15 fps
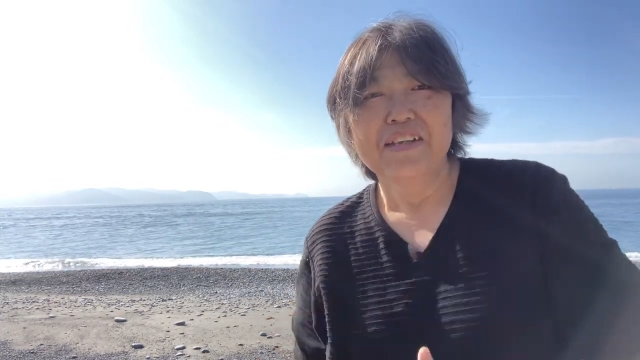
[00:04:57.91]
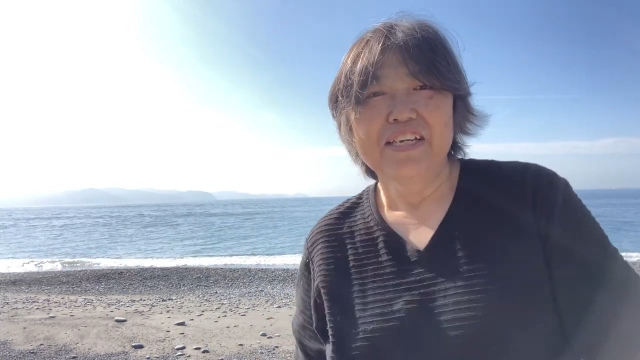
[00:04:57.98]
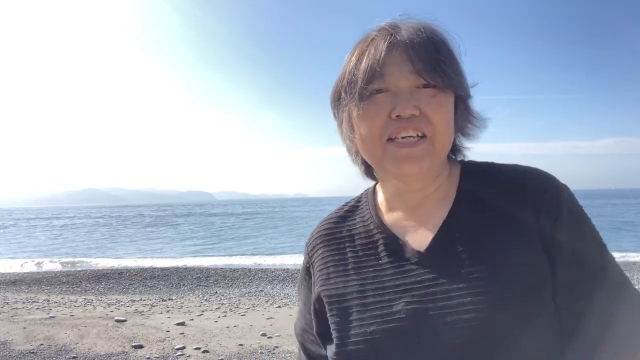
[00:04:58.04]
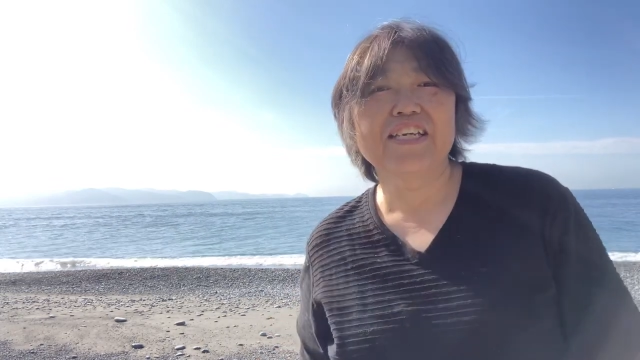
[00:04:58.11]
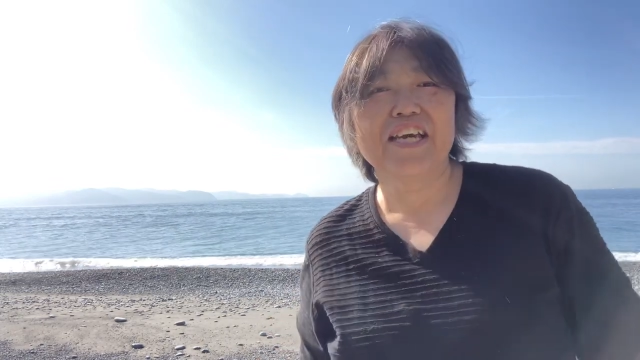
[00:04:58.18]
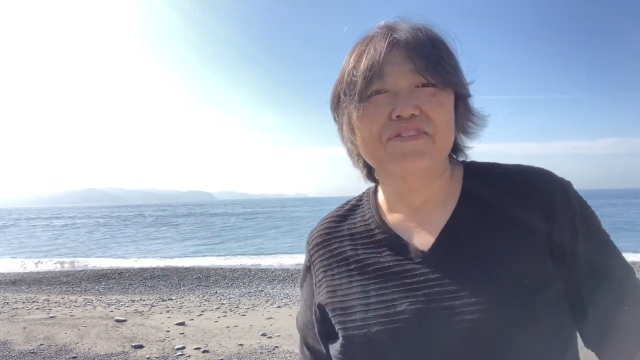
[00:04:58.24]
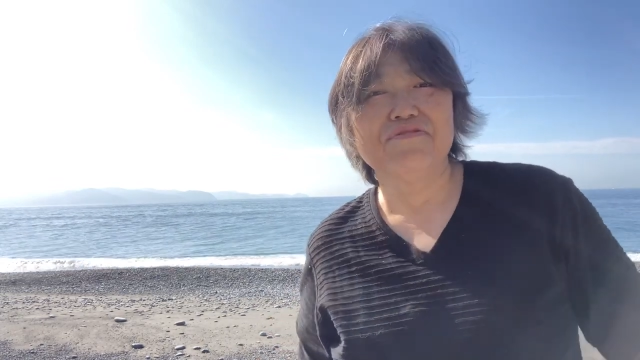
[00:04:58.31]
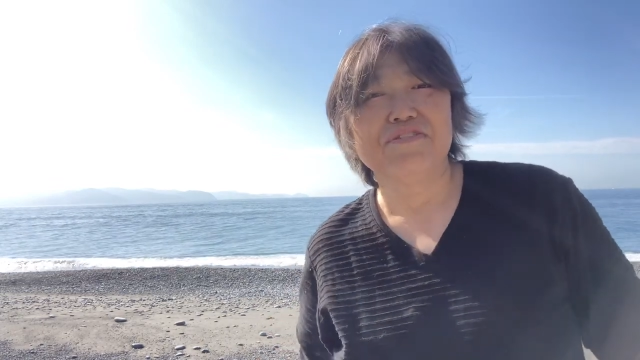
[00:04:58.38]
意
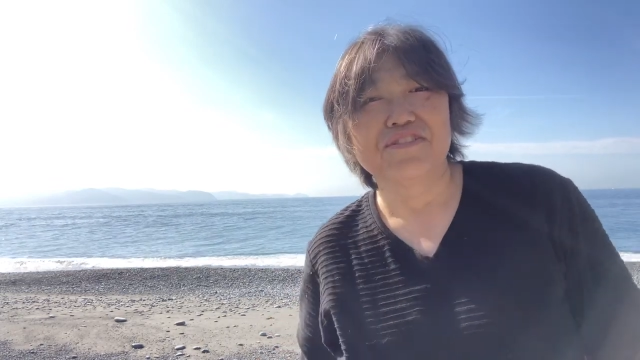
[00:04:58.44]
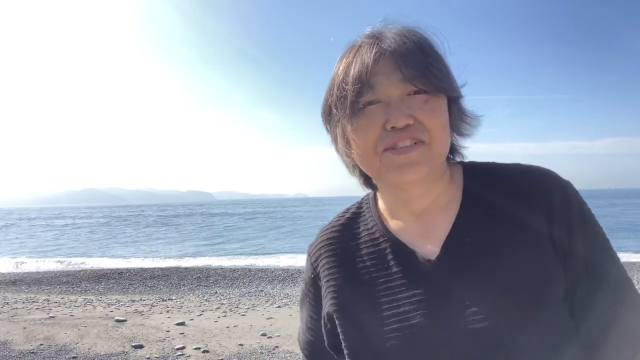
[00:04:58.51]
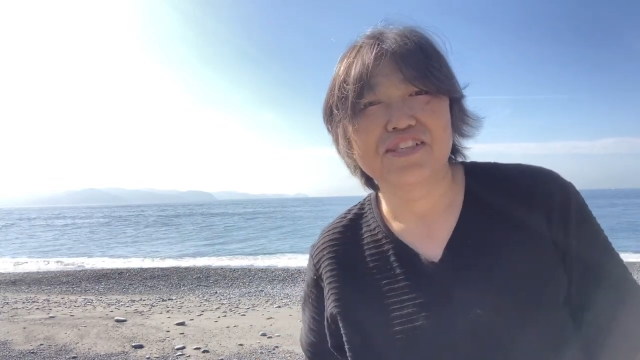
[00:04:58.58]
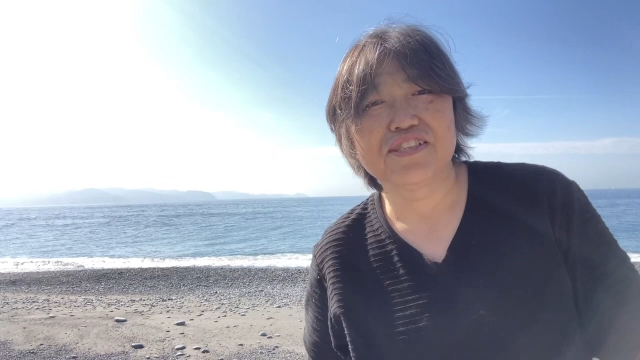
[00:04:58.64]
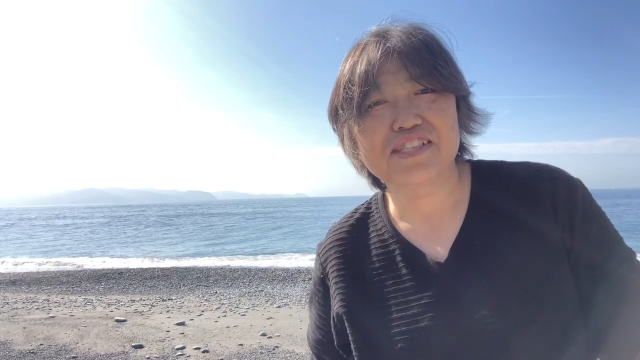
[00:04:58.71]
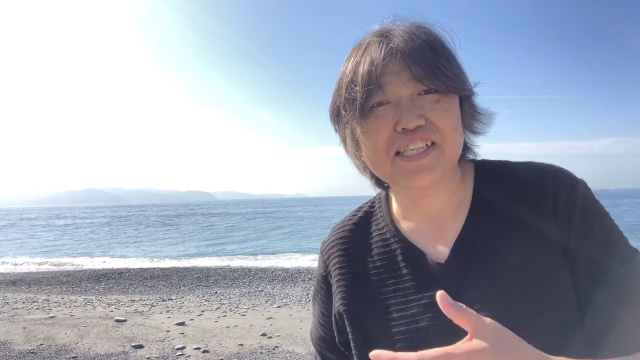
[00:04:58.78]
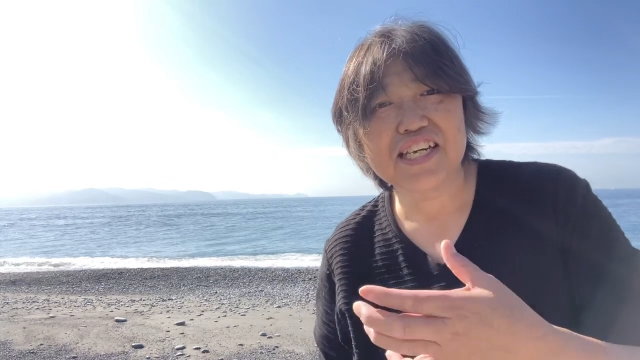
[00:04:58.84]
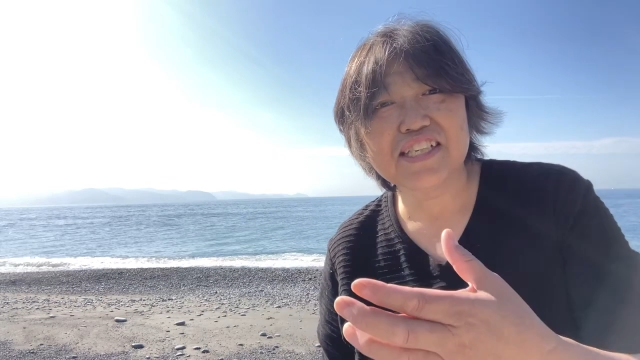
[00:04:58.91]
見を押
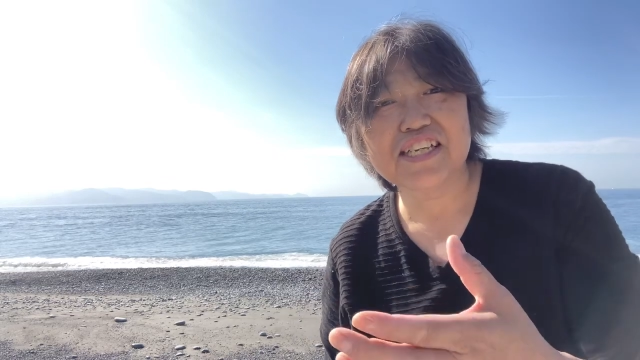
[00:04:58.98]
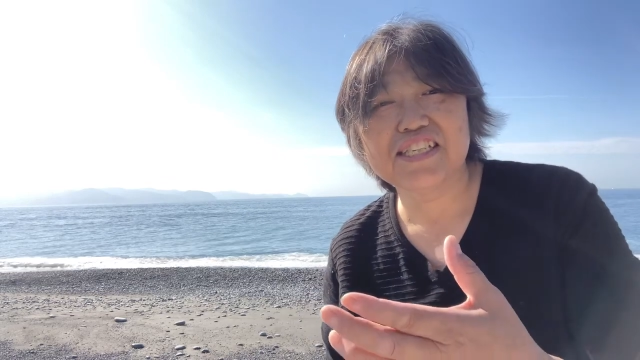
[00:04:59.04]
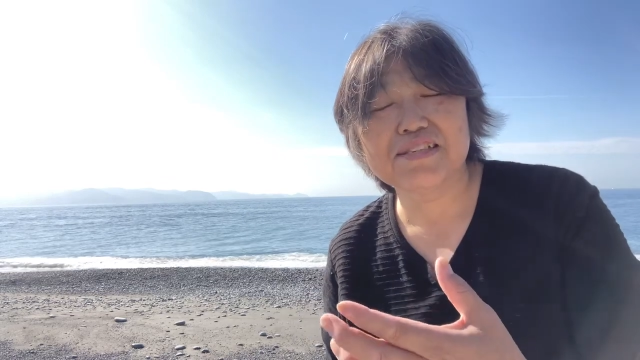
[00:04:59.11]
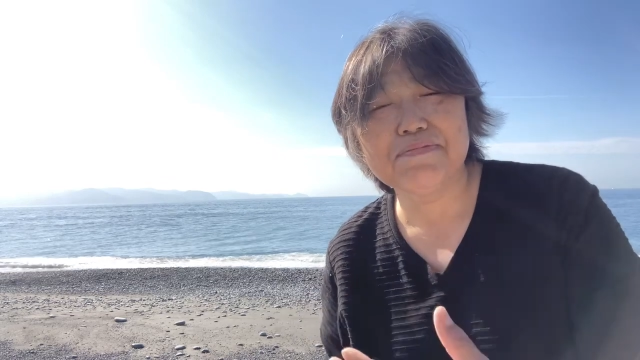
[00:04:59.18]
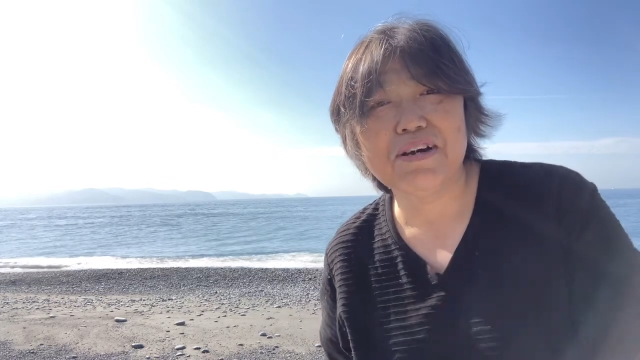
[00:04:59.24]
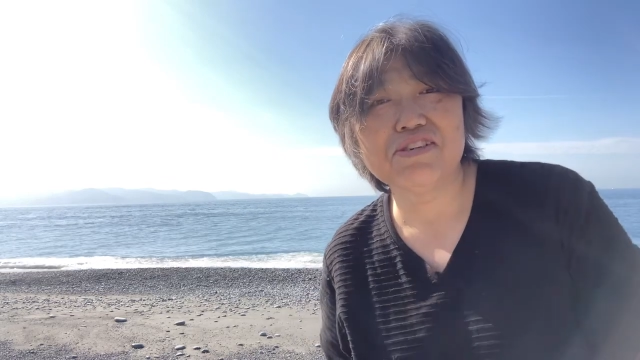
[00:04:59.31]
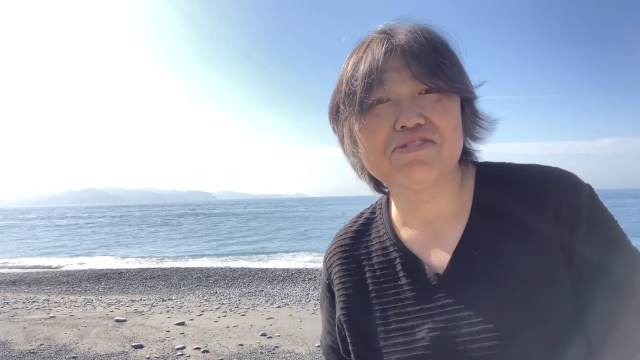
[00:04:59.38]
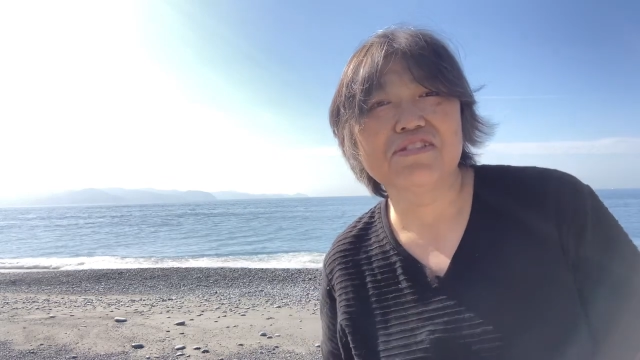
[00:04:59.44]
し付けてし
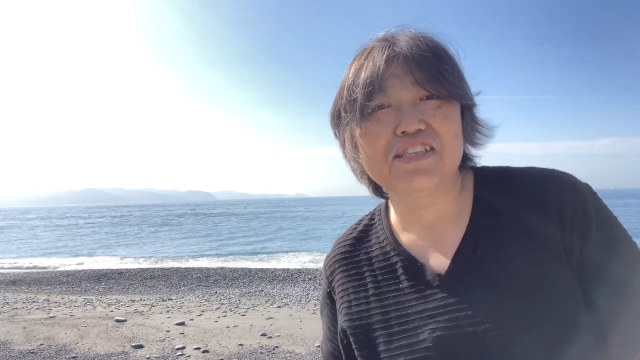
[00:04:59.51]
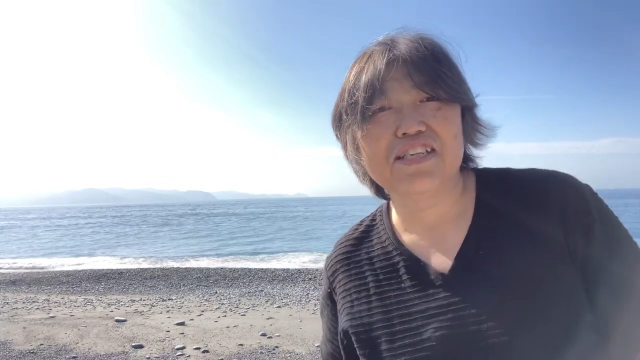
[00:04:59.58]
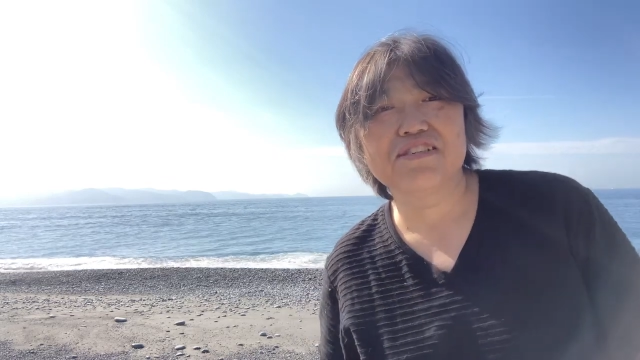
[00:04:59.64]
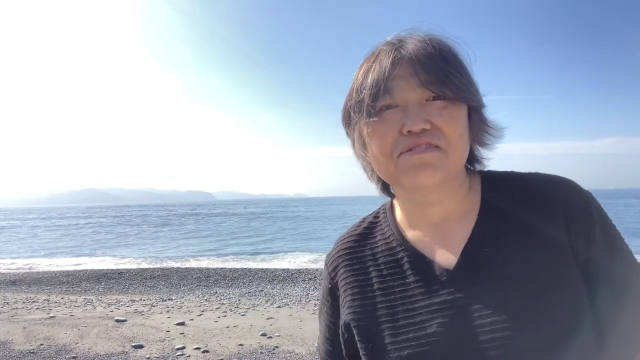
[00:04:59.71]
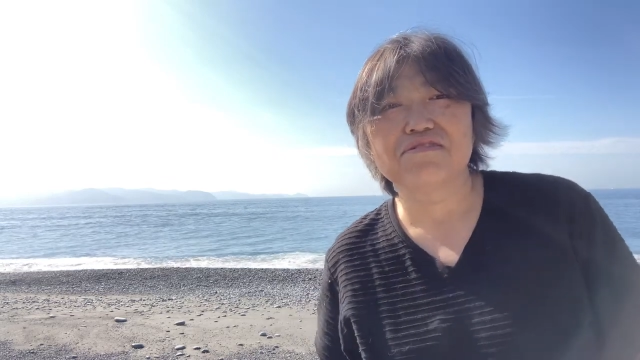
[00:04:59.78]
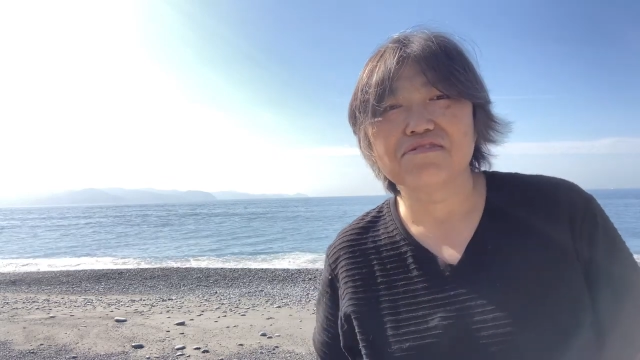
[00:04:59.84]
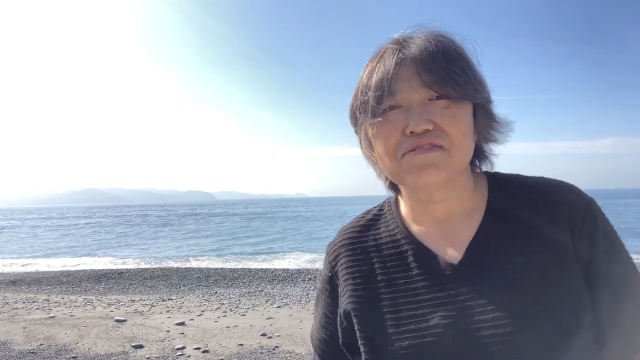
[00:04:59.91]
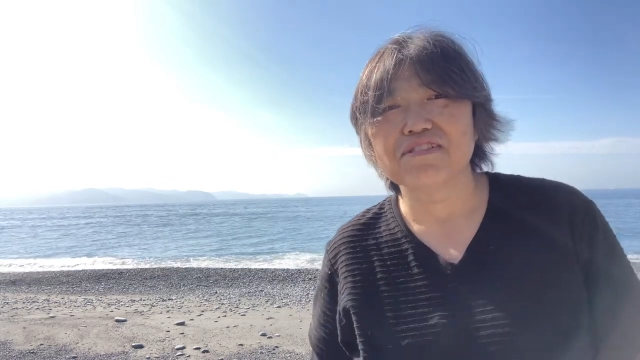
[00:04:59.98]
まうってい
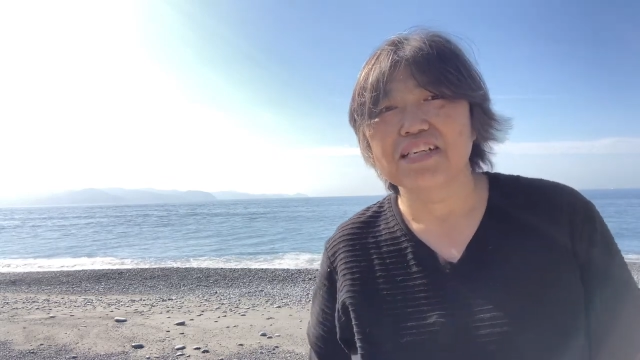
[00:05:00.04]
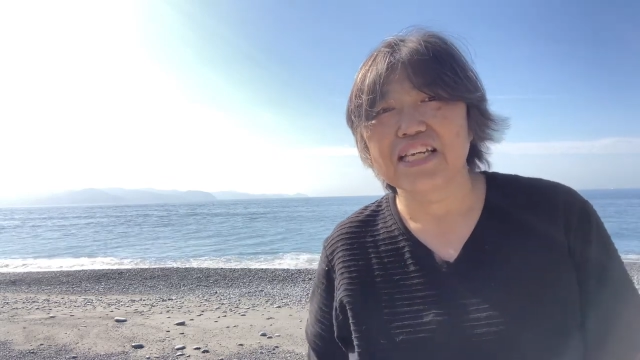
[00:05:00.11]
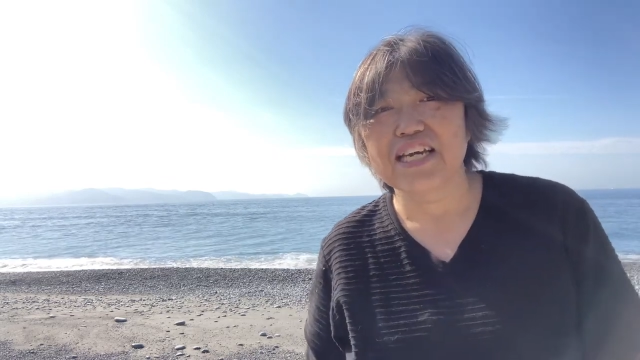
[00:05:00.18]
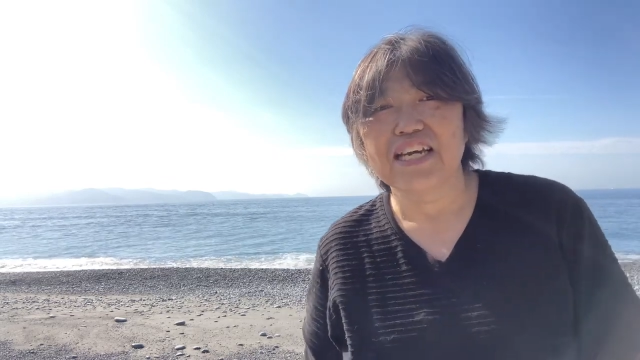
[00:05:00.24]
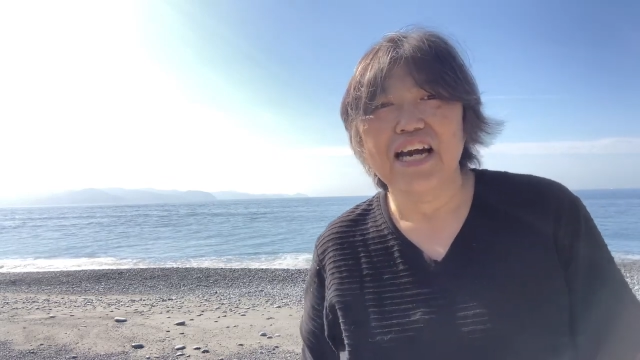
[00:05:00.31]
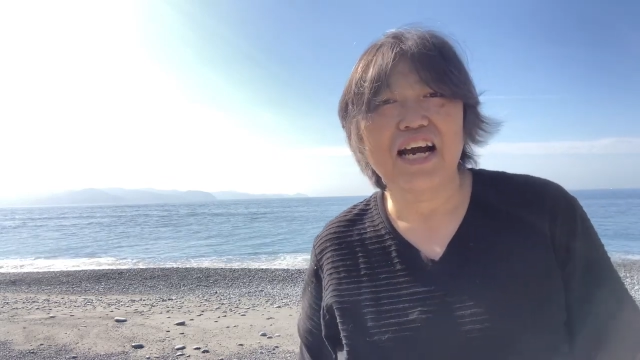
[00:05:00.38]
うことがね、